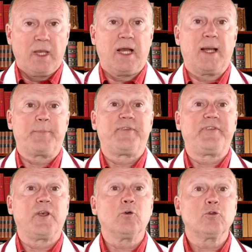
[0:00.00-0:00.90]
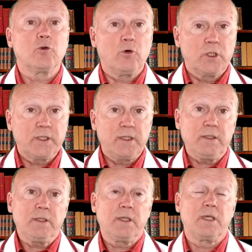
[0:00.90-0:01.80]
A pseudogota
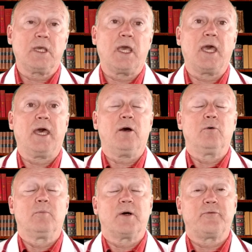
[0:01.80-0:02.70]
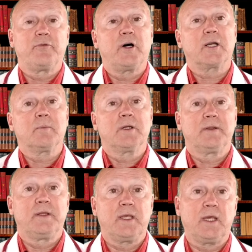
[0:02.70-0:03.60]
que é uma forma
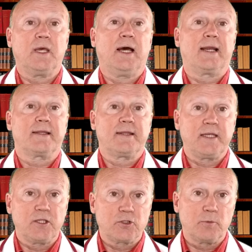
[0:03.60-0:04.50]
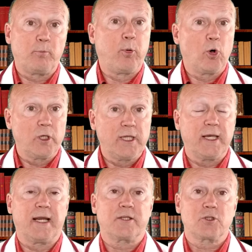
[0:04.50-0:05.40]
de artrite
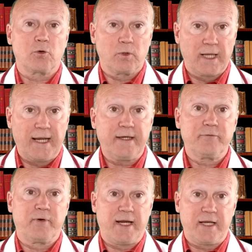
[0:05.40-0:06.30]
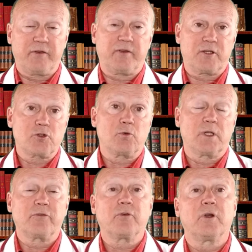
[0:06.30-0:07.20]
poliarticular, várias
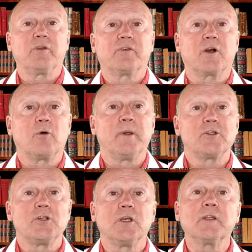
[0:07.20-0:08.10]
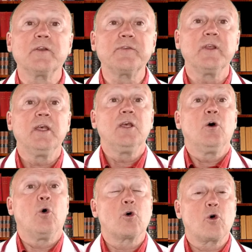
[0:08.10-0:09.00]
articulações acometidas,
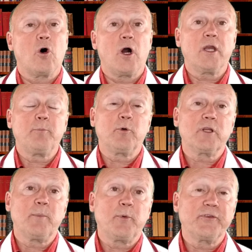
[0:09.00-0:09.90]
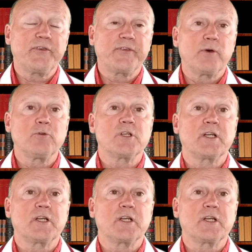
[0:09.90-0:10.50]
ocorre por deposição de